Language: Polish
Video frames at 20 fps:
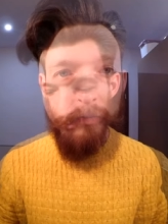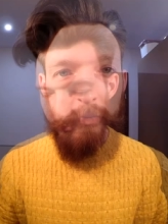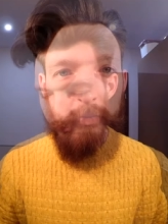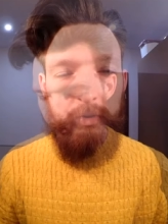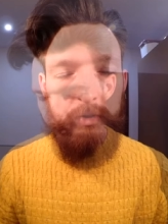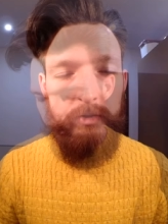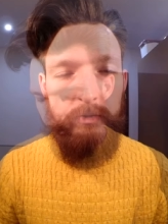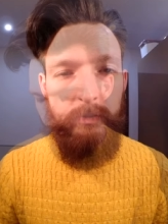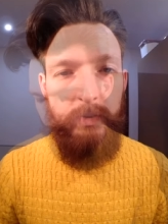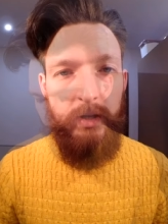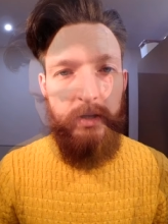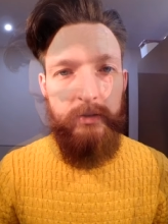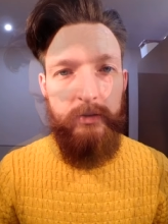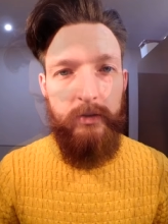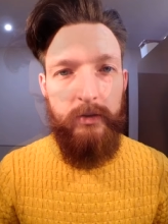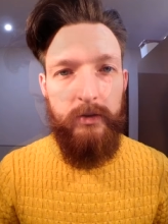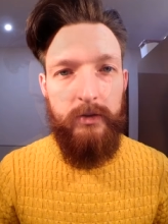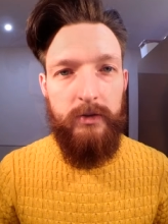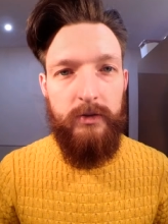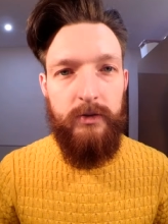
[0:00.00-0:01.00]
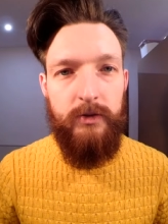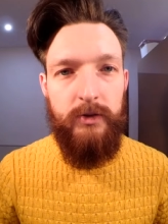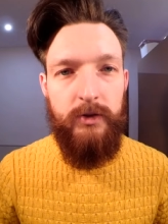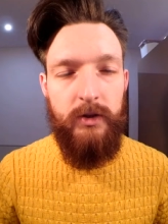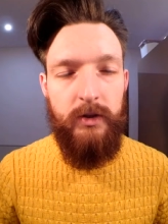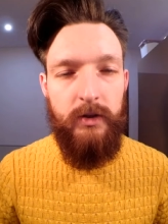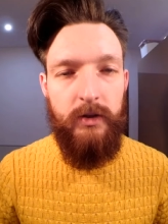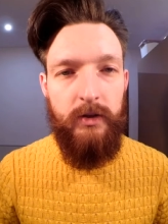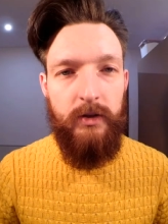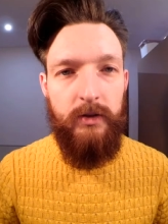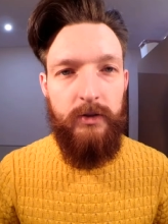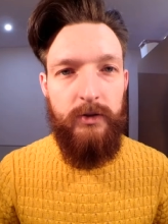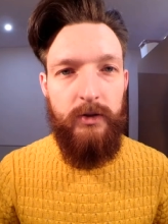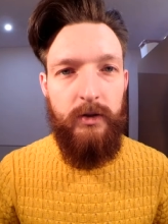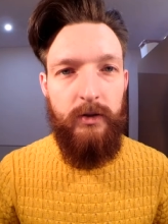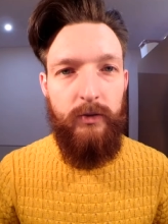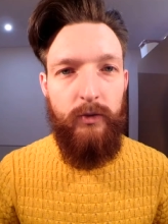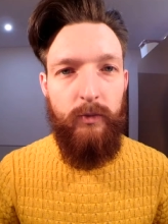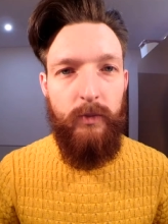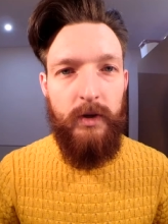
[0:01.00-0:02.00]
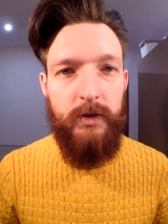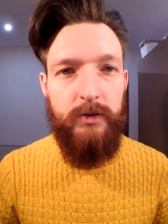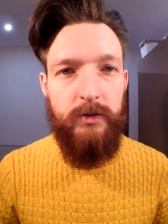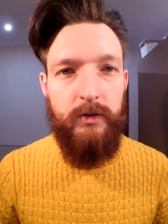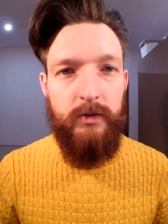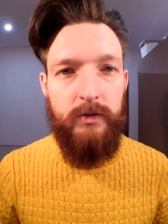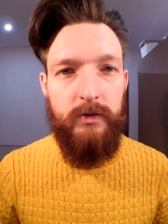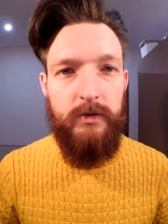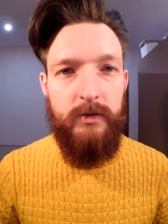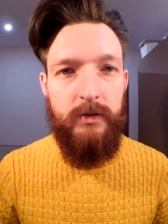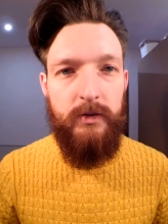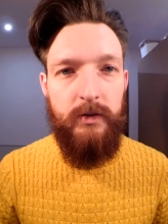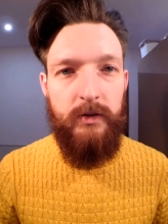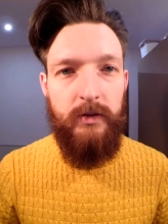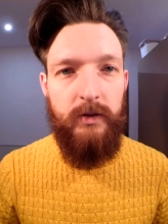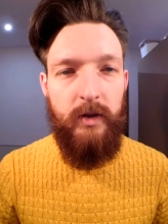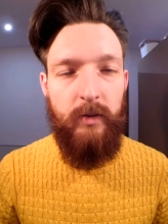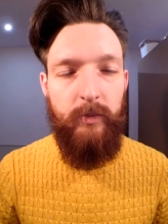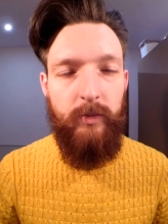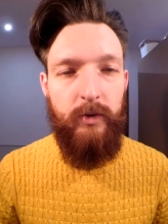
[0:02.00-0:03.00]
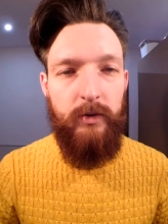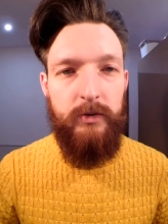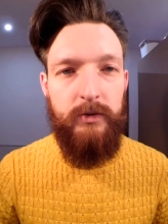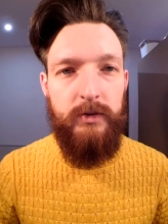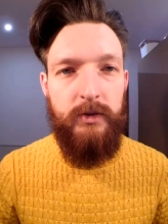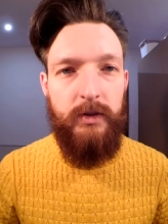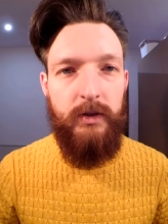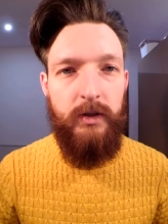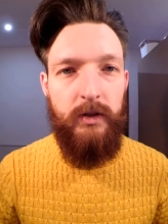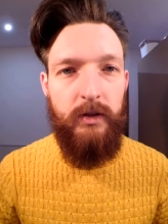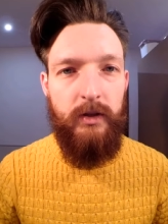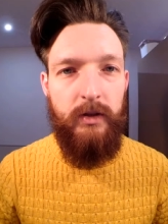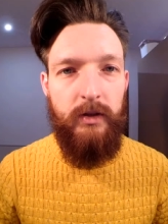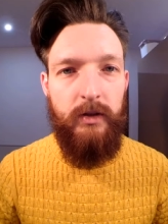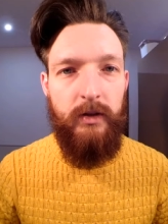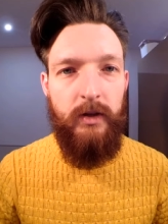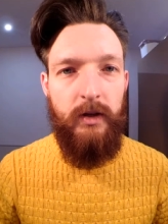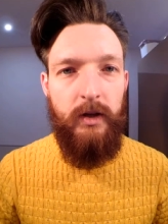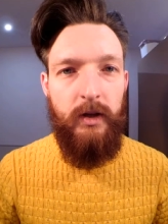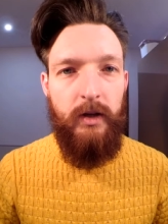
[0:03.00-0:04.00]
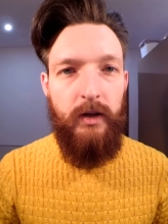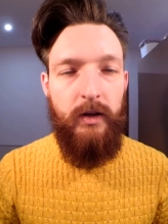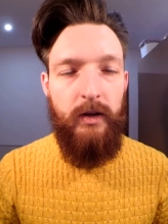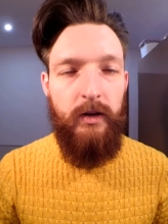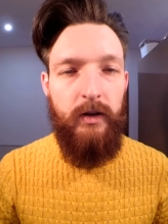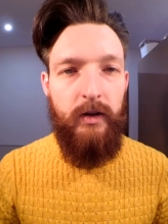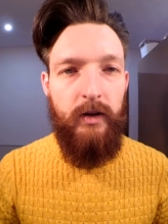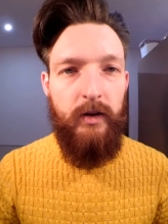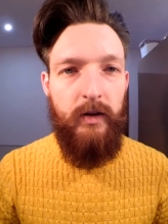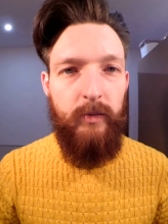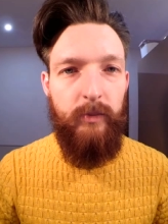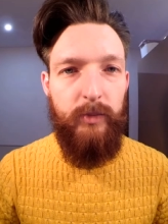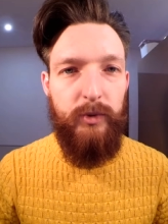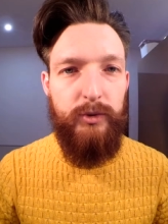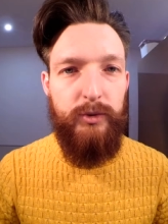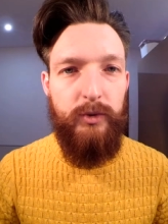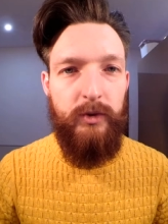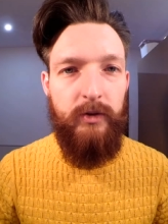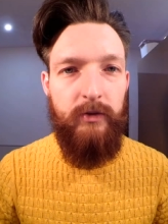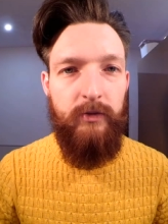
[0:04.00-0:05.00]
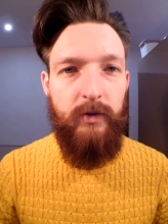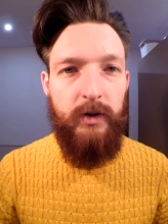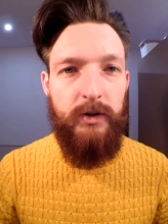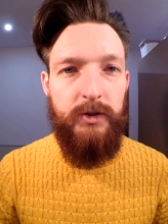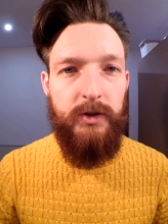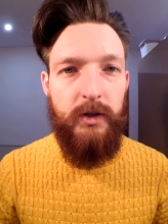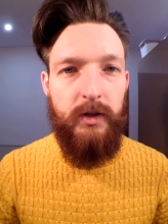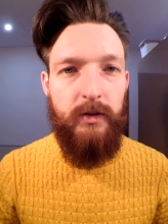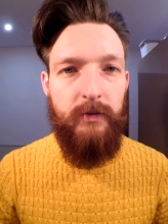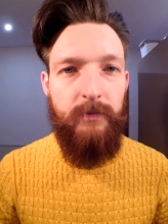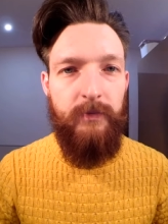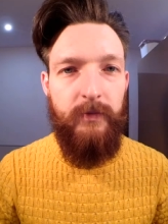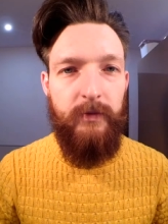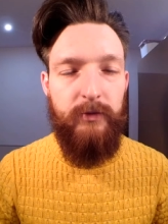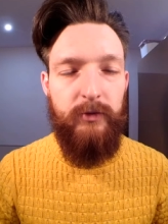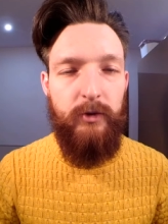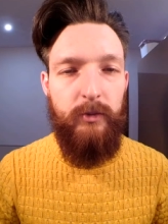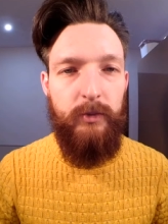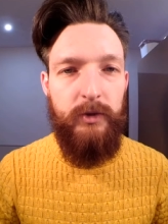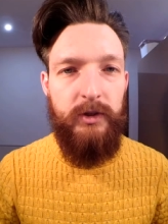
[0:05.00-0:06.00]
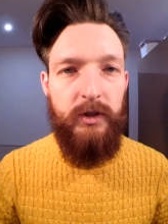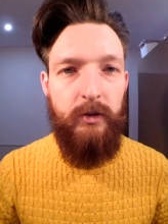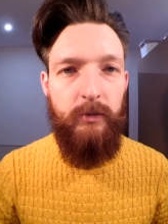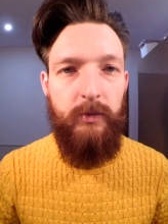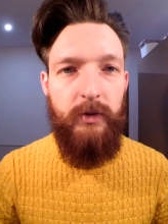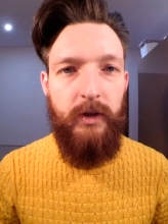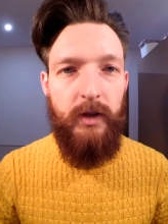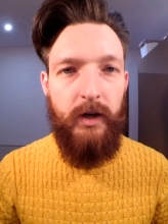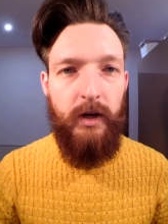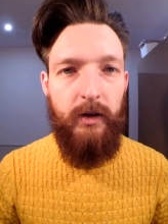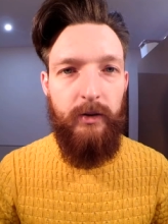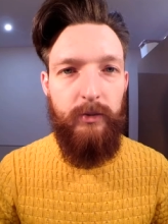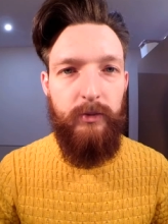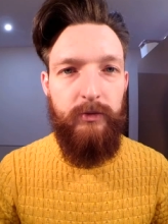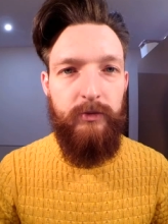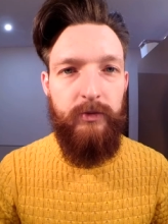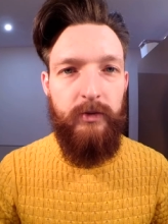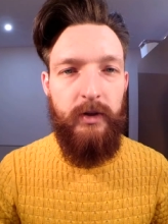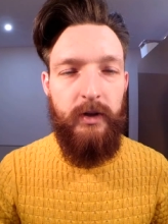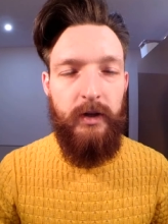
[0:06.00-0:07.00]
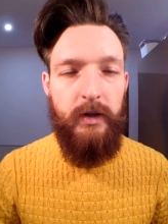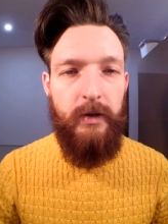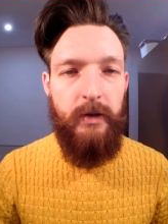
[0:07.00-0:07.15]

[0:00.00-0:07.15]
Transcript: Prospectors, czy, czyli tłumacząc e, na polski e, poszukiwacze w domyśle minerałów,